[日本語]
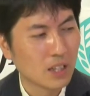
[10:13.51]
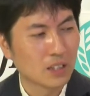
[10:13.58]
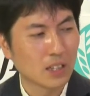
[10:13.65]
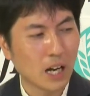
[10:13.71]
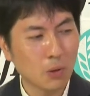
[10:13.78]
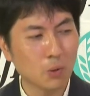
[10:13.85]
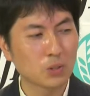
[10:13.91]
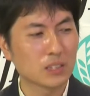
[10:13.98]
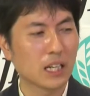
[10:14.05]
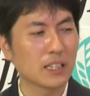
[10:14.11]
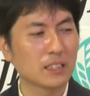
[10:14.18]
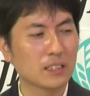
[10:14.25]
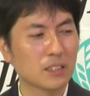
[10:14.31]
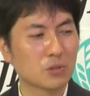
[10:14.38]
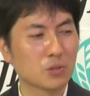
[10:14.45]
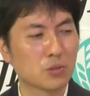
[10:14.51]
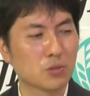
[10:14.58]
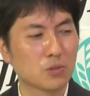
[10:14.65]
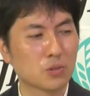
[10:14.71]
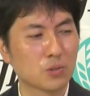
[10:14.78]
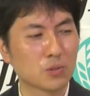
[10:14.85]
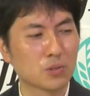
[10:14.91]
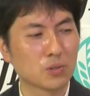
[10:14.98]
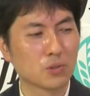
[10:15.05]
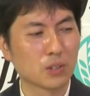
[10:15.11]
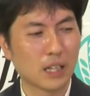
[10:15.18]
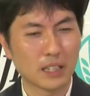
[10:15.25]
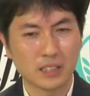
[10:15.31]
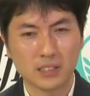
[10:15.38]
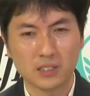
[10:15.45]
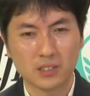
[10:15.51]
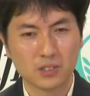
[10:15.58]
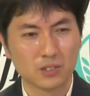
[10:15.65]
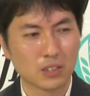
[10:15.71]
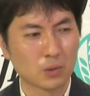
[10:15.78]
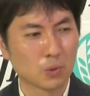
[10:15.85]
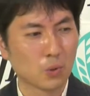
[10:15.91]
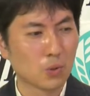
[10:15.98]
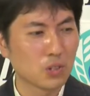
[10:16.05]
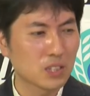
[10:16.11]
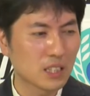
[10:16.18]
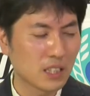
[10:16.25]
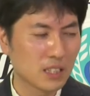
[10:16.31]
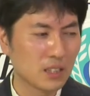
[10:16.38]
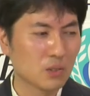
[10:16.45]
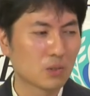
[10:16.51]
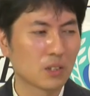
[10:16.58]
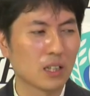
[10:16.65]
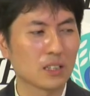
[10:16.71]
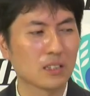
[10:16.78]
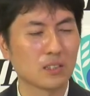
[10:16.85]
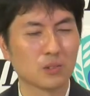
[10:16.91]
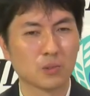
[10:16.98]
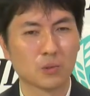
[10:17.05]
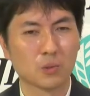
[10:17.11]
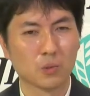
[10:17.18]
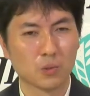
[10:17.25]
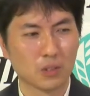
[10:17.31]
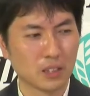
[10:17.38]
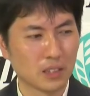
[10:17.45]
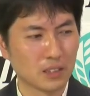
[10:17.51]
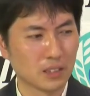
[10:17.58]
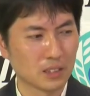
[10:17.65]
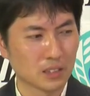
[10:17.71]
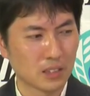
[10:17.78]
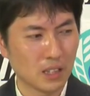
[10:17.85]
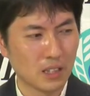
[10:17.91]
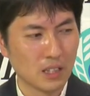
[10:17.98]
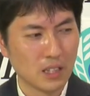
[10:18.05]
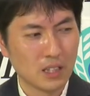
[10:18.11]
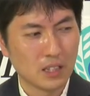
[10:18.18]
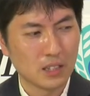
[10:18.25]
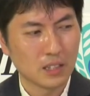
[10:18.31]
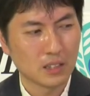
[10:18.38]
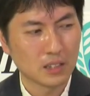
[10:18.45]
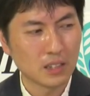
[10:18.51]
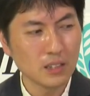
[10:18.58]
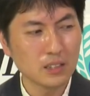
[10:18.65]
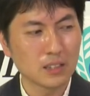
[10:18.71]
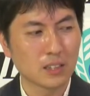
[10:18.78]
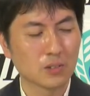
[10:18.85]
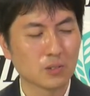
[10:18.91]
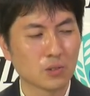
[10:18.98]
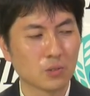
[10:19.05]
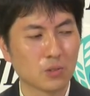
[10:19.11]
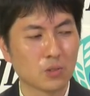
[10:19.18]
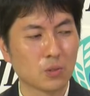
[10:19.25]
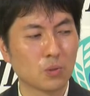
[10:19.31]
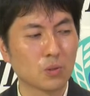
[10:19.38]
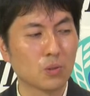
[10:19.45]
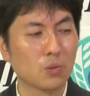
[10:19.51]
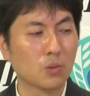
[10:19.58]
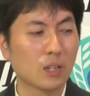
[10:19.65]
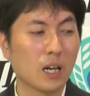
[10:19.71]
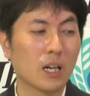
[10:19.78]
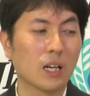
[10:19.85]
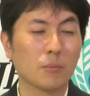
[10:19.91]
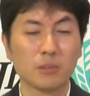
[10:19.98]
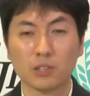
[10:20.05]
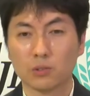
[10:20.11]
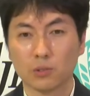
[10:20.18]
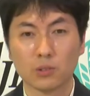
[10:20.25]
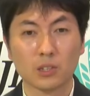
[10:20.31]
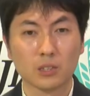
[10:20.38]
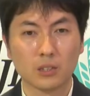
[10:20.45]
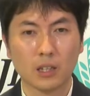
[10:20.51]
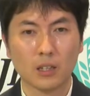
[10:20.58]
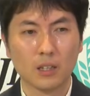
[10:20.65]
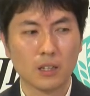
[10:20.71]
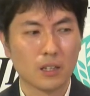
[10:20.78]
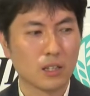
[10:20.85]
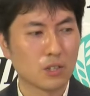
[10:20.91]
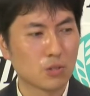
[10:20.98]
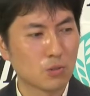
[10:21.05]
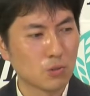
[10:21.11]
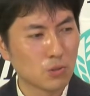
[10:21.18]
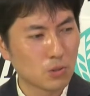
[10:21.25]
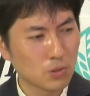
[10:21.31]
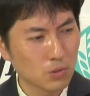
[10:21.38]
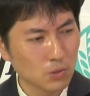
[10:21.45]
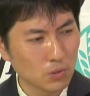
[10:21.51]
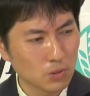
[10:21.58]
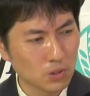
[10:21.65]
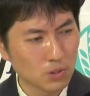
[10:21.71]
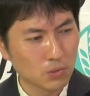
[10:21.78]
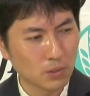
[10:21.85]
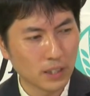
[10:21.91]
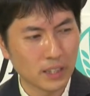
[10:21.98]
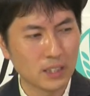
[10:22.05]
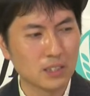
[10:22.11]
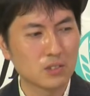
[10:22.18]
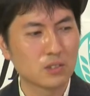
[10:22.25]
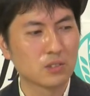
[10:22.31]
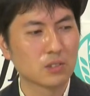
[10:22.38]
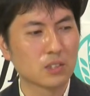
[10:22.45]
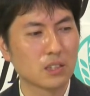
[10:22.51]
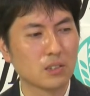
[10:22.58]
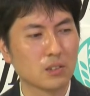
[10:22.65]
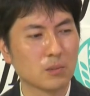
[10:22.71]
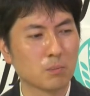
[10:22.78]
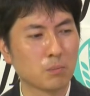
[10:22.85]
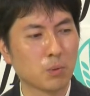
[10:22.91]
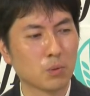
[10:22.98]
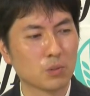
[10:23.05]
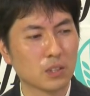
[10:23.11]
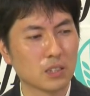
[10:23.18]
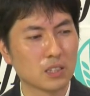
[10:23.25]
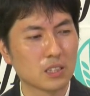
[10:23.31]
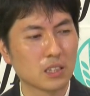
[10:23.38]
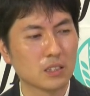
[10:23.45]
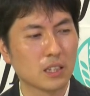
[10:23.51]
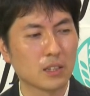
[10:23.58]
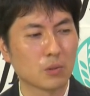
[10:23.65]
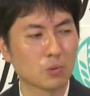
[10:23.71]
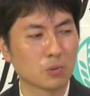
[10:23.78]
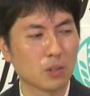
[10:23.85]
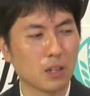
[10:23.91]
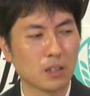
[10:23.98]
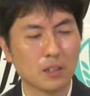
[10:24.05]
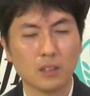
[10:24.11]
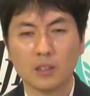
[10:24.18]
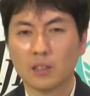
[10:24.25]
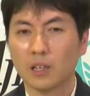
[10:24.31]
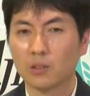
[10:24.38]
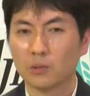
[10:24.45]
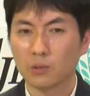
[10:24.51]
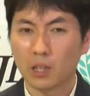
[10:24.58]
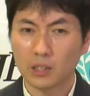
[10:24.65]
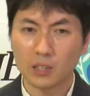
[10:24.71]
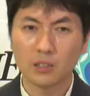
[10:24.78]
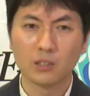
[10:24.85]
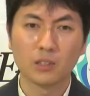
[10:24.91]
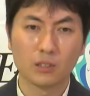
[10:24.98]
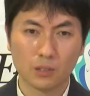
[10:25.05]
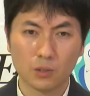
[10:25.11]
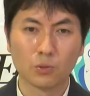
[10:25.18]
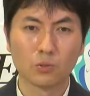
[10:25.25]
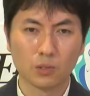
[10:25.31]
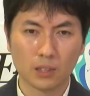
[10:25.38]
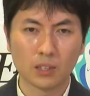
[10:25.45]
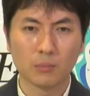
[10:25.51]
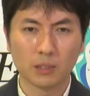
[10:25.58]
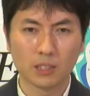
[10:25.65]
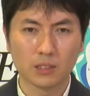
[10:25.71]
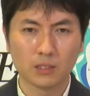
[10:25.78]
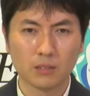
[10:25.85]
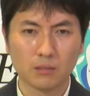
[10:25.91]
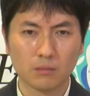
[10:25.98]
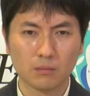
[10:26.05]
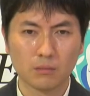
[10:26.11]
過去最低の出生数を解決するにはどうしたらいいのかっていうところなんですが現在のその状況を鑑みるとですね出生数は減り続ける一方でしかないことはあの簡単に想像がつきます。